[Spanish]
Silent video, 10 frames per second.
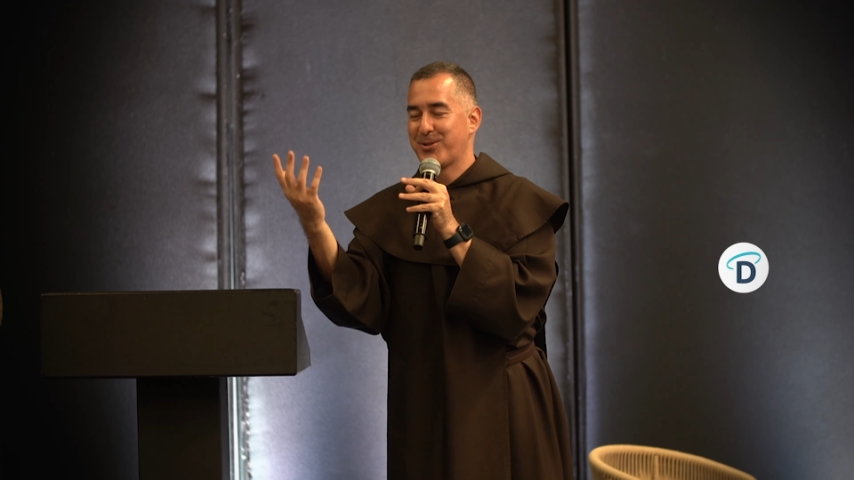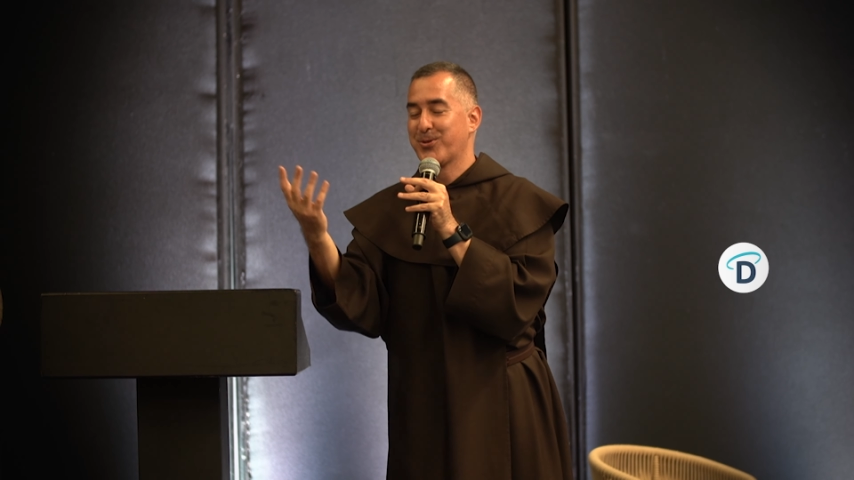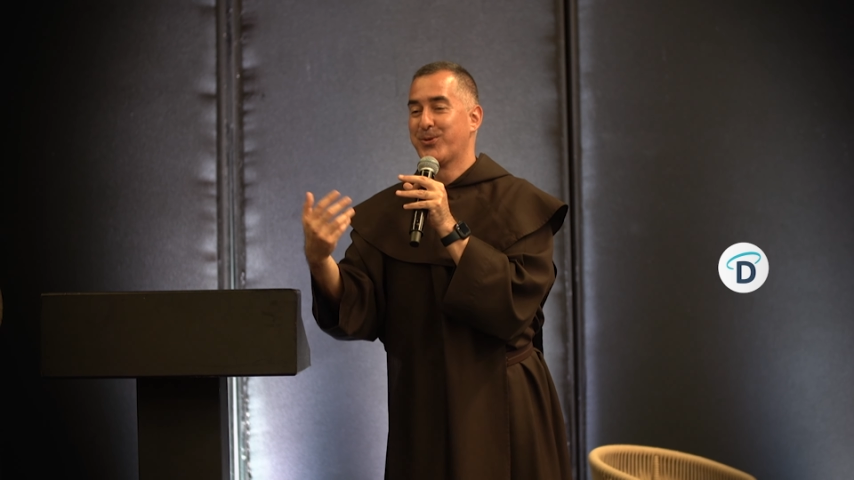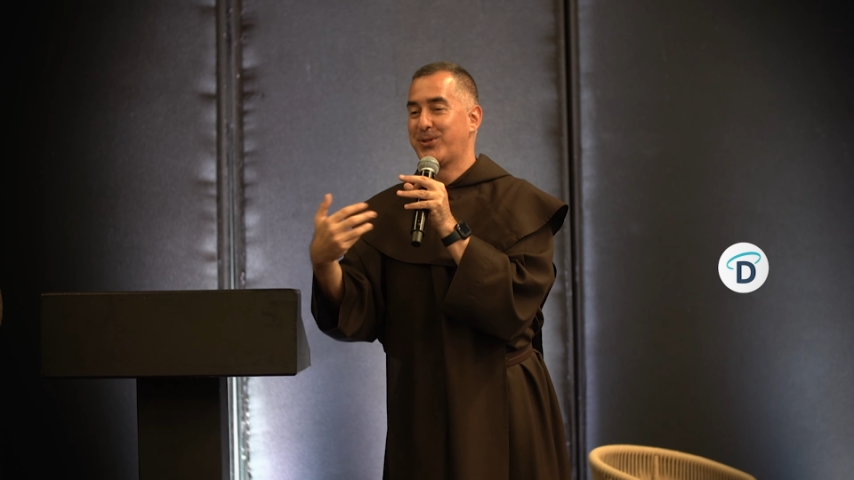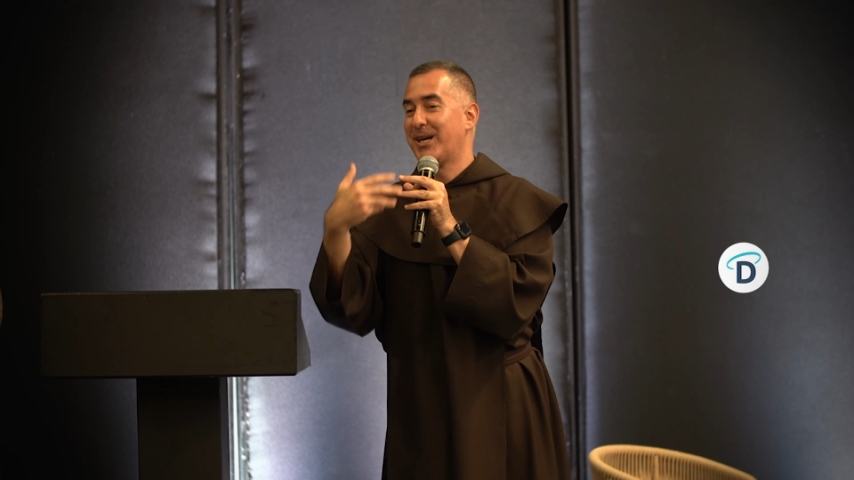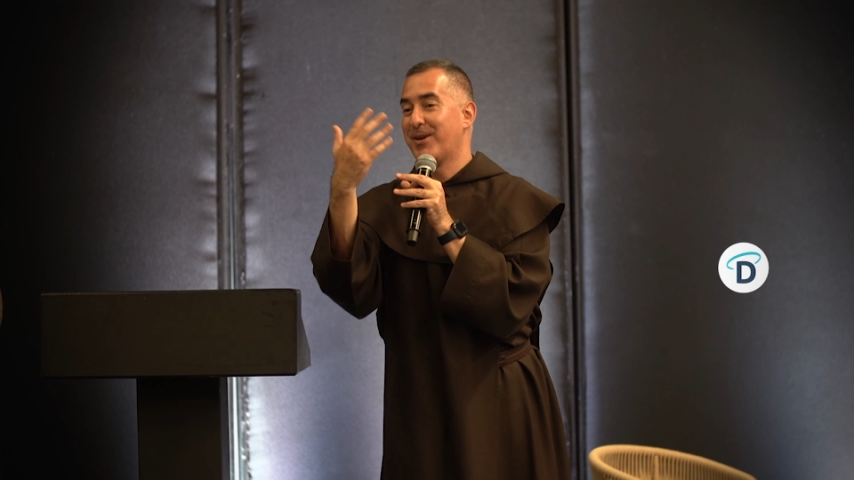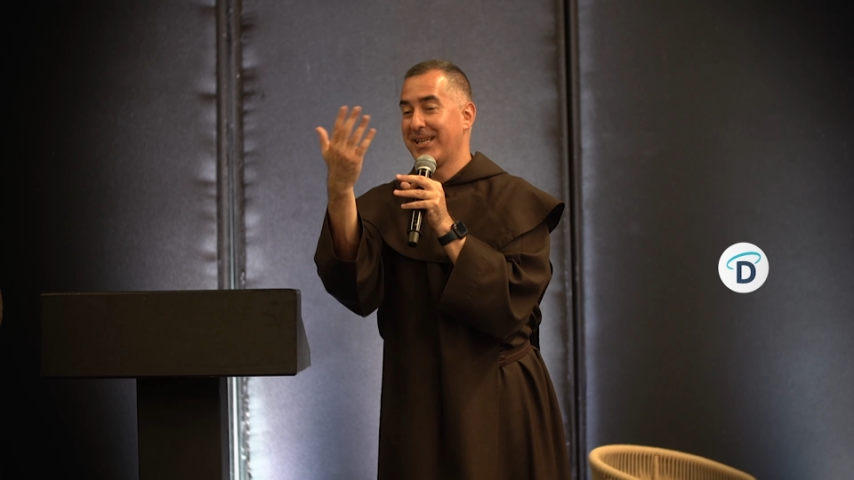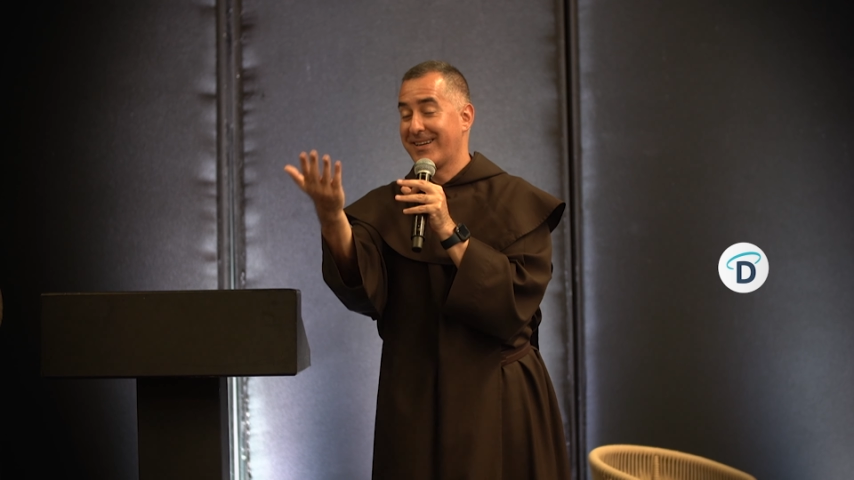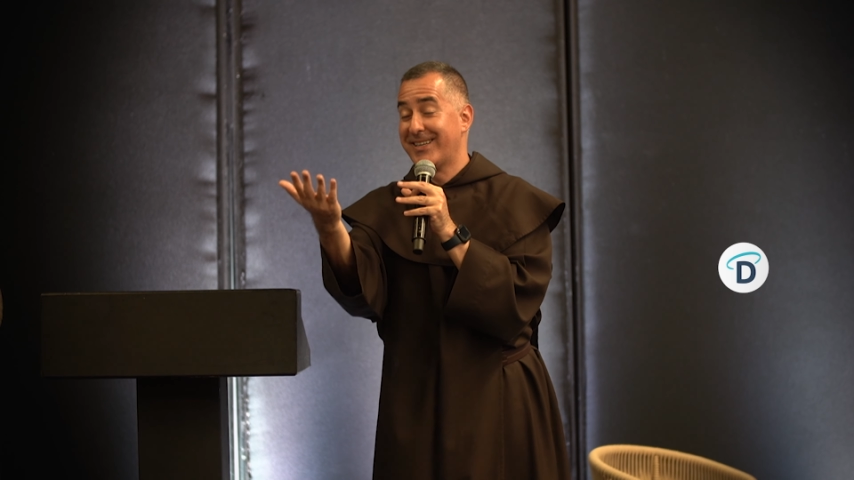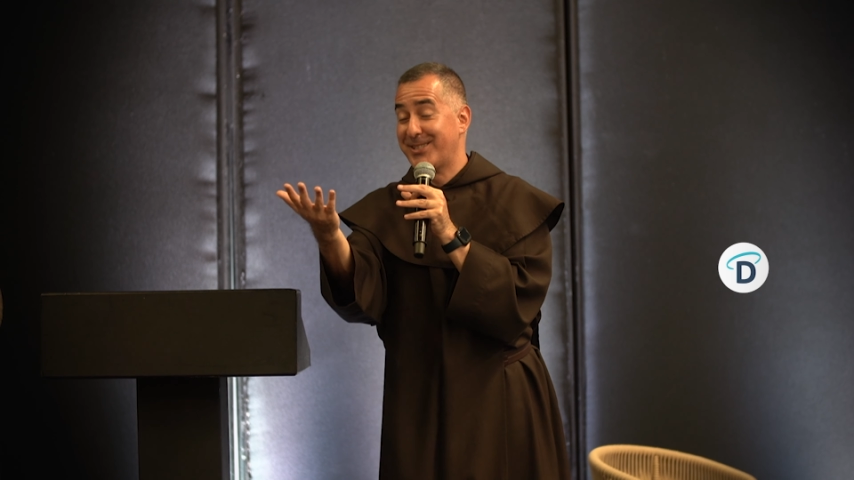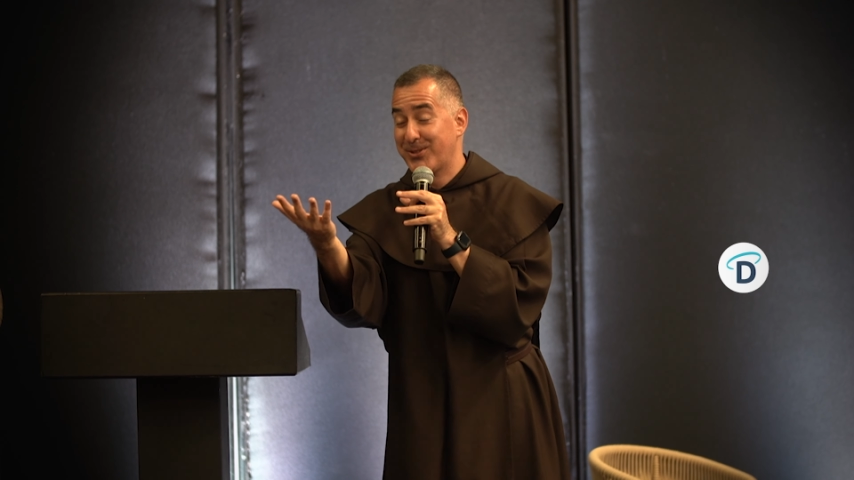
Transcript: escuchamos a través de